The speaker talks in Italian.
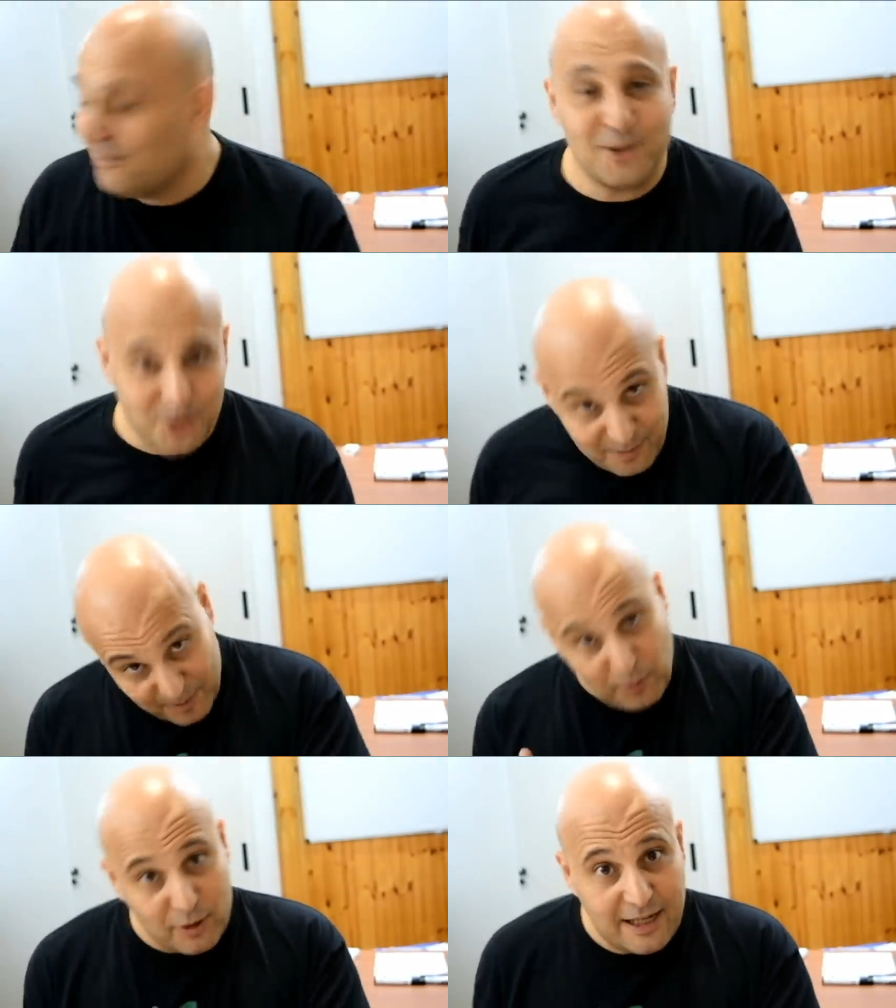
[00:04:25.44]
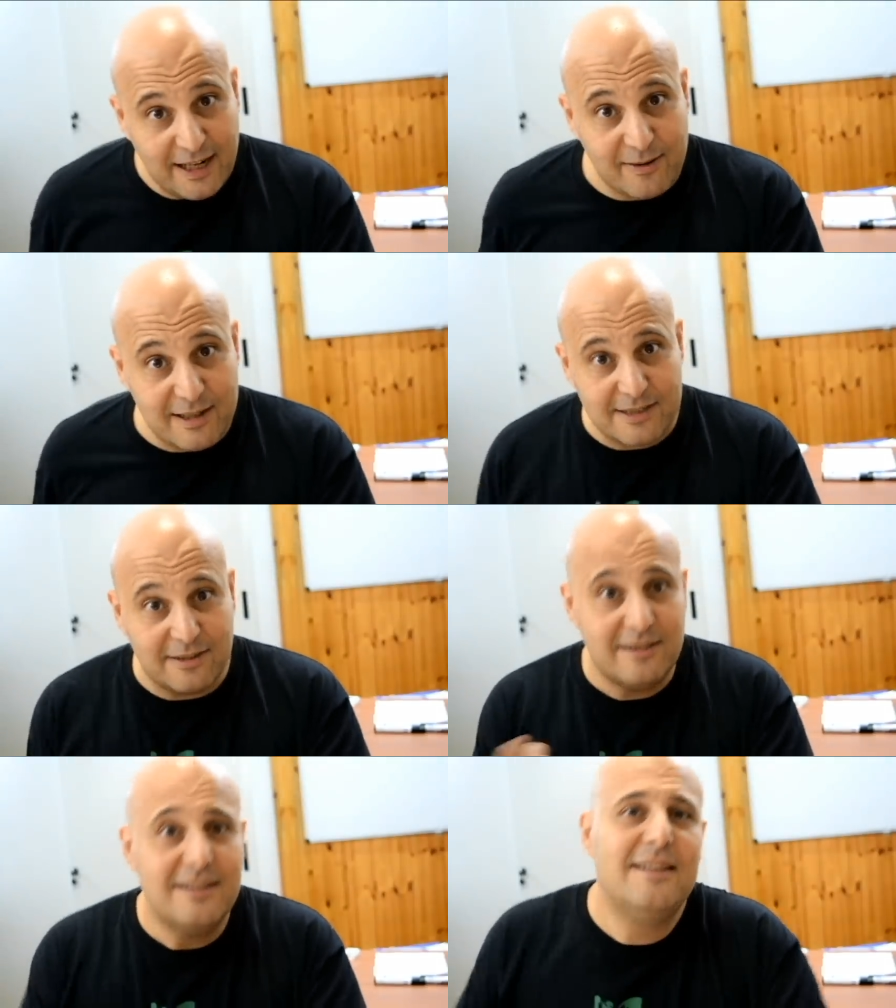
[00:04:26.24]
Posso, si cioè, può dire
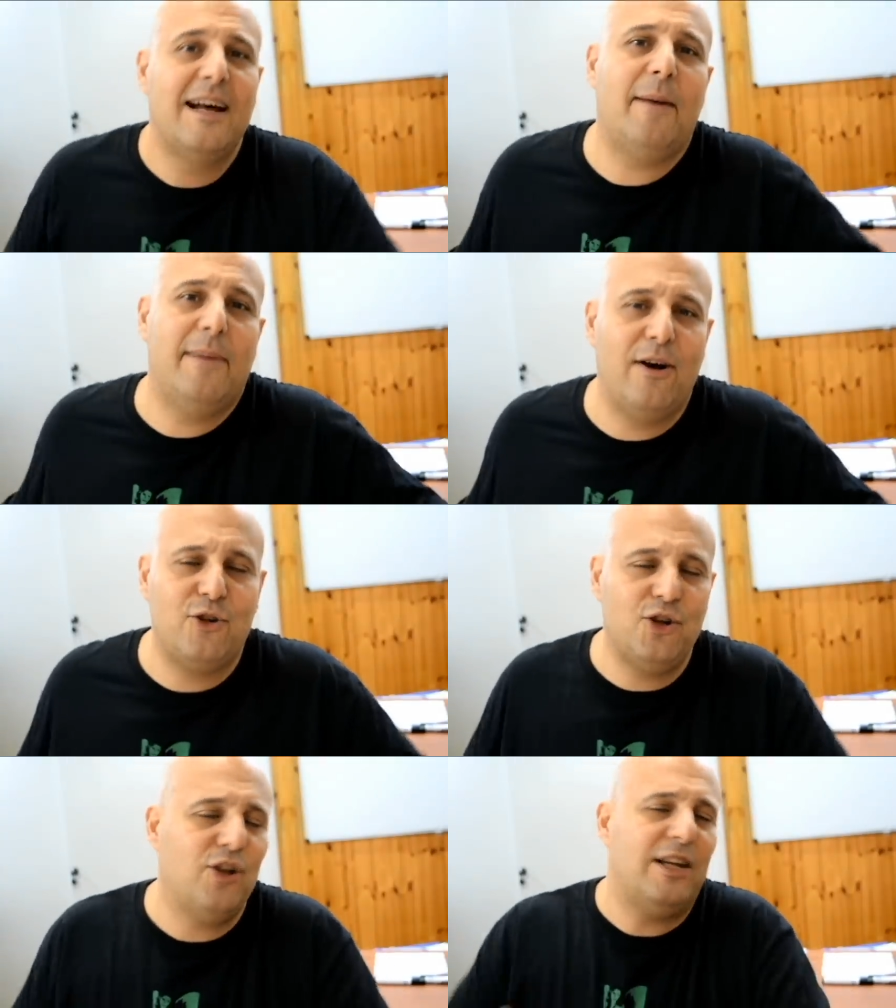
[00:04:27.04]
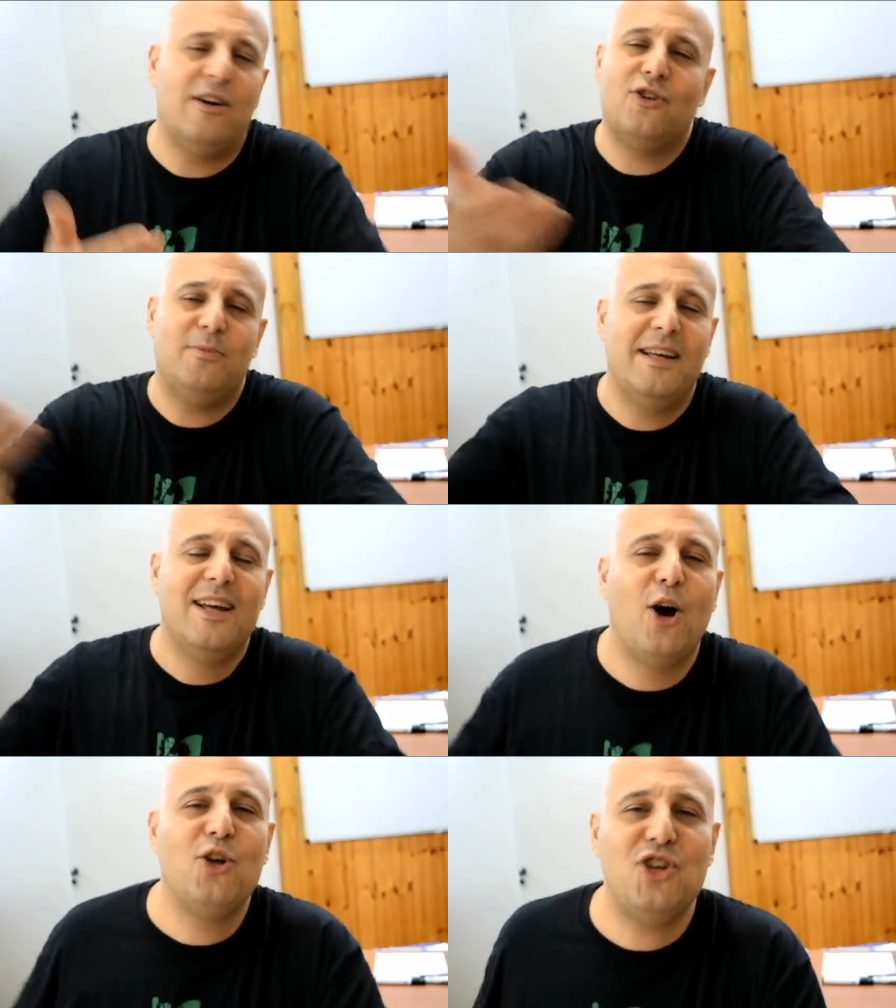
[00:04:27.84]
questo? Vabbè, oggi lo dico, oggi, mi,
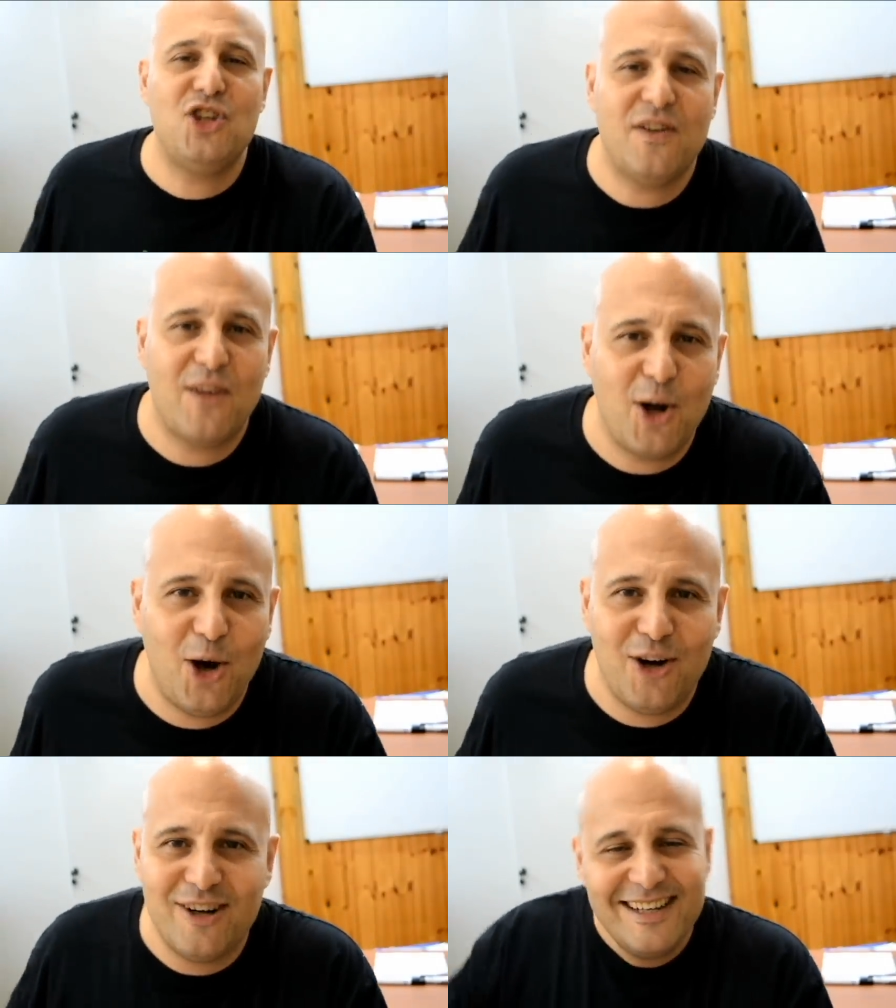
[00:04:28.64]
oggi riceverò,